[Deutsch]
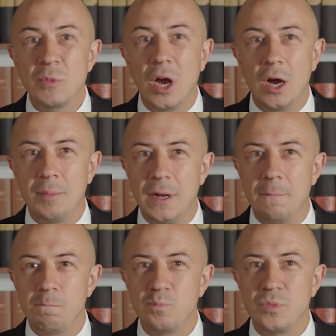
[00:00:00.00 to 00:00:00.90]

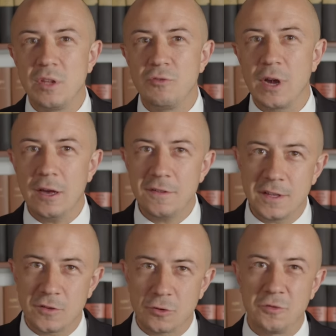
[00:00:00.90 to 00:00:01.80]
aber die
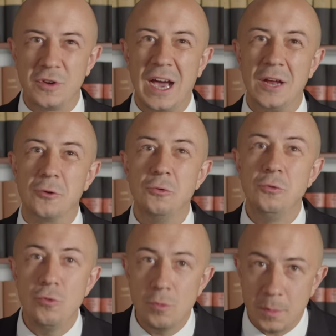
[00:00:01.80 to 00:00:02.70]
Voraussetzungen für
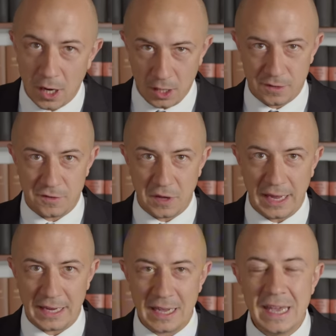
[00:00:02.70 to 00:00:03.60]
anonyme
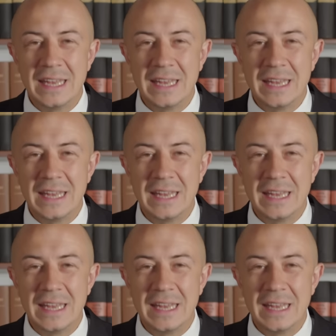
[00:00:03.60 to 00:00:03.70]
Anzeigen,